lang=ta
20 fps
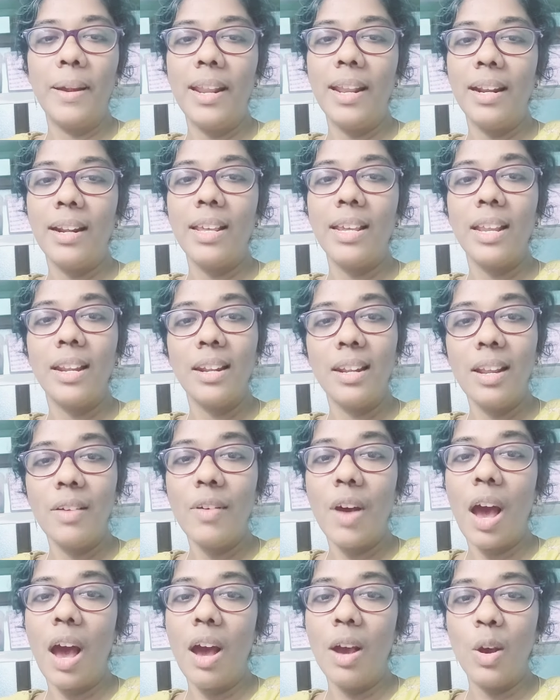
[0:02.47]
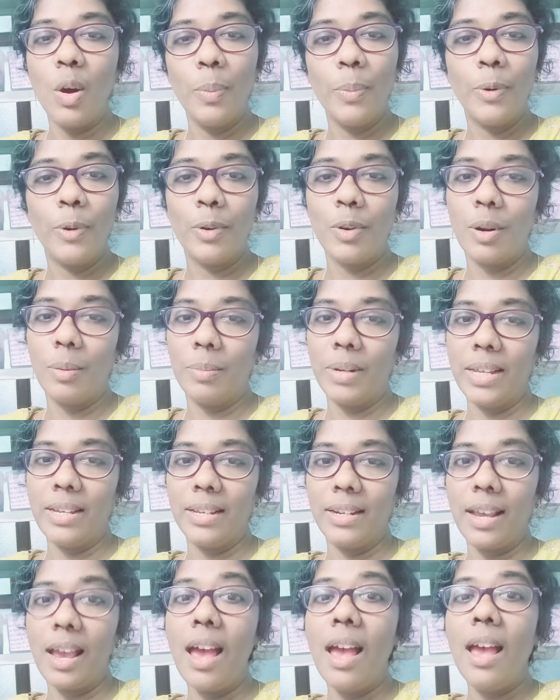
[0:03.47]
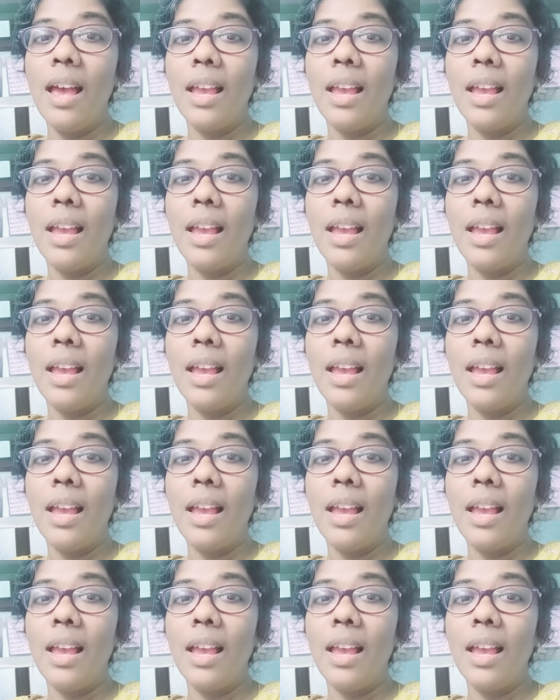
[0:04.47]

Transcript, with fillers: பிள்ளைங்களை என்னவோ ஆக்க போகிறோம் அப்படிங்கிற